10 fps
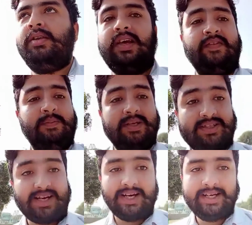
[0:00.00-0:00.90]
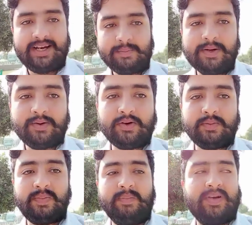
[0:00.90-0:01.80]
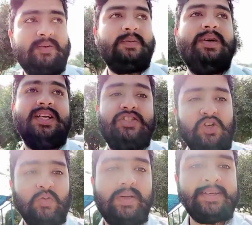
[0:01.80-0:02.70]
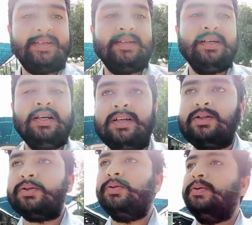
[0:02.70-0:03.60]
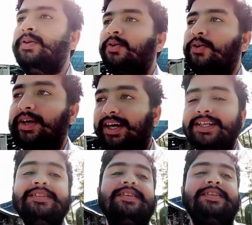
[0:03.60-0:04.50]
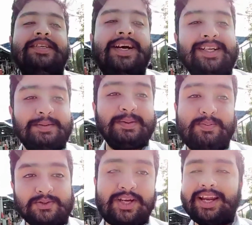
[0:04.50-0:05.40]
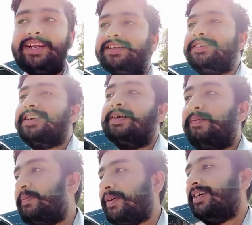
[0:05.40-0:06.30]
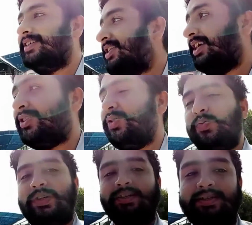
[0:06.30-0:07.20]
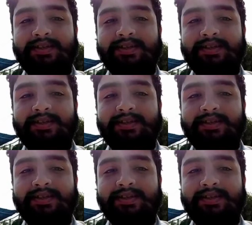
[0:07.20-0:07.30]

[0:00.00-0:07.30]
काफ़ी मज़ा आया यहाँ पे और पेपर भी हमारा अच्छा हुआ है और आंसर से आज हमने पूछा ही नहीं आंसर तो पेपर आज कैसा हुआ